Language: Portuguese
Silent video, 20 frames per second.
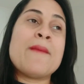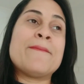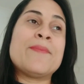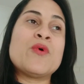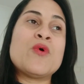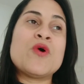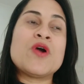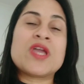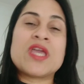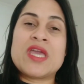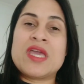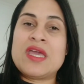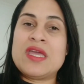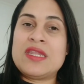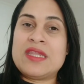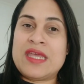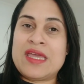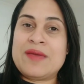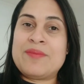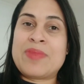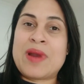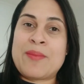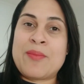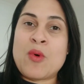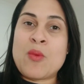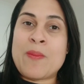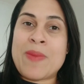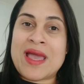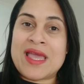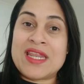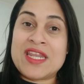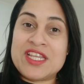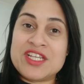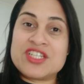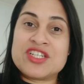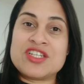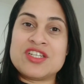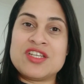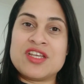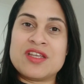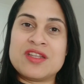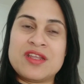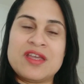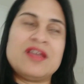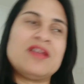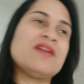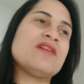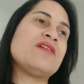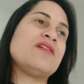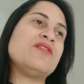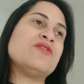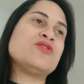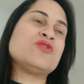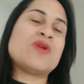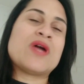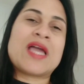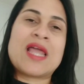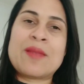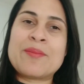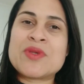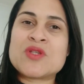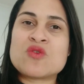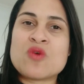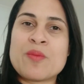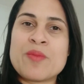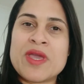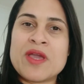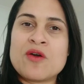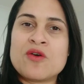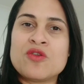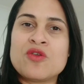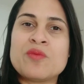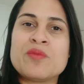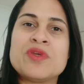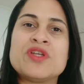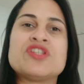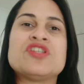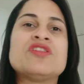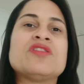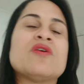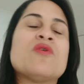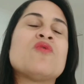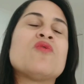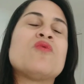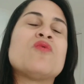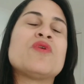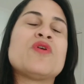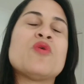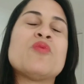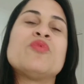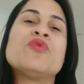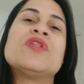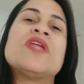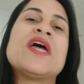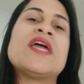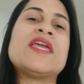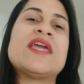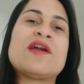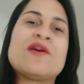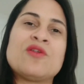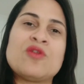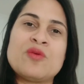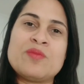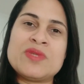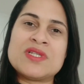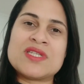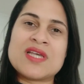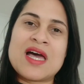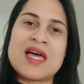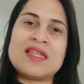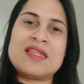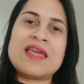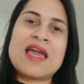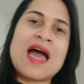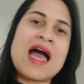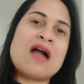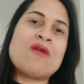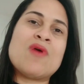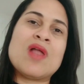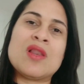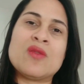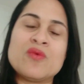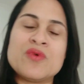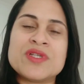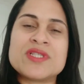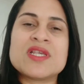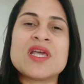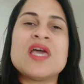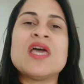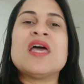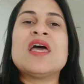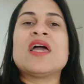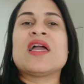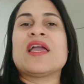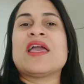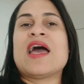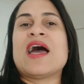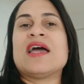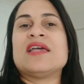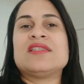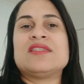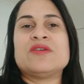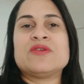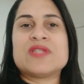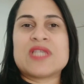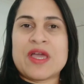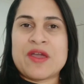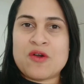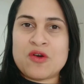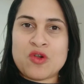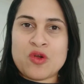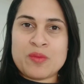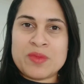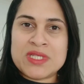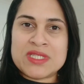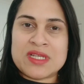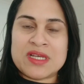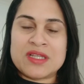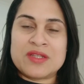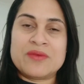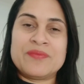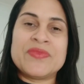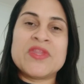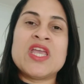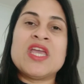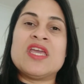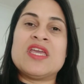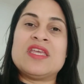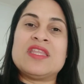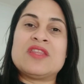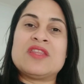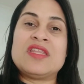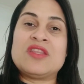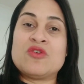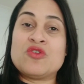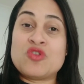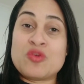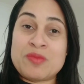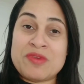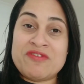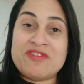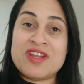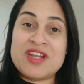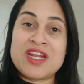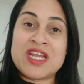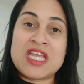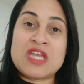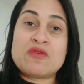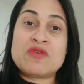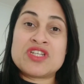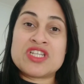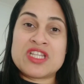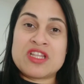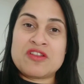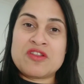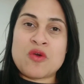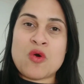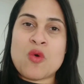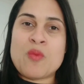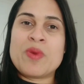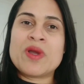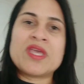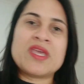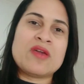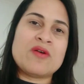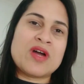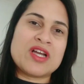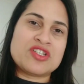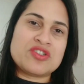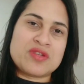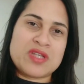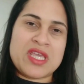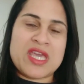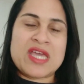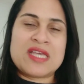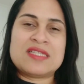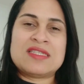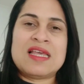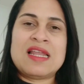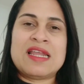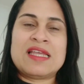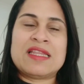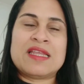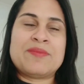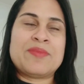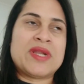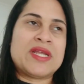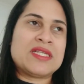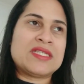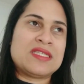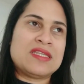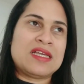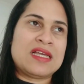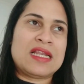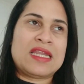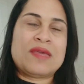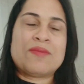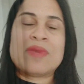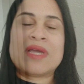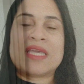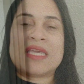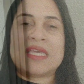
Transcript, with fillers: porque, né, para poupar energia, né? Eu sou aquela pessoa bem economista, então o que eu puder aí economizar de água, luz, gás, eu saio economizando. Então eu tô, me virando aqui com o estendal de roupa que eu acho que é excelente para esse clima